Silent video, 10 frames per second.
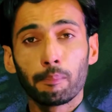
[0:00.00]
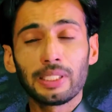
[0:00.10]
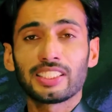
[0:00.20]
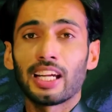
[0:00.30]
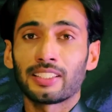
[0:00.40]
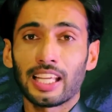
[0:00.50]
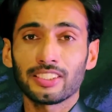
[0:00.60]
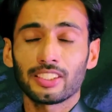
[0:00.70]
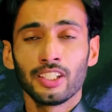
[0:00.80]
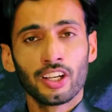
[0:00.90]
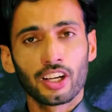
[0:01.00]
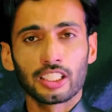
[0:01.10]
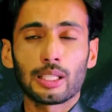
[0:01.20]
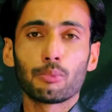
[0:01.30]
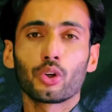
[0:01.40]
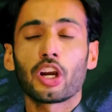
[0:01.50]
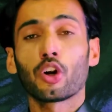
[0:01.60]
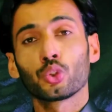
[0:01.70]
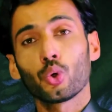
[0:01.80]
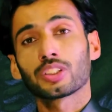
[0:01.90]
पी सी आर टेस्ट ख़त्म हो
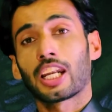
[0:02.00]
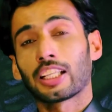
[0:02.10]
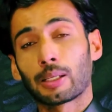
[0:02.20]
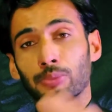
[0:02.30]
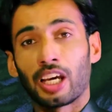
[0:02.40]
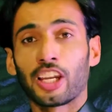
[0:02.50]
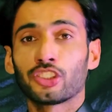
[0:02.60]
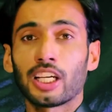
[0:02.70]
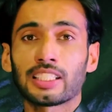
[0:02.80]
गया और जो हजरात आप जाना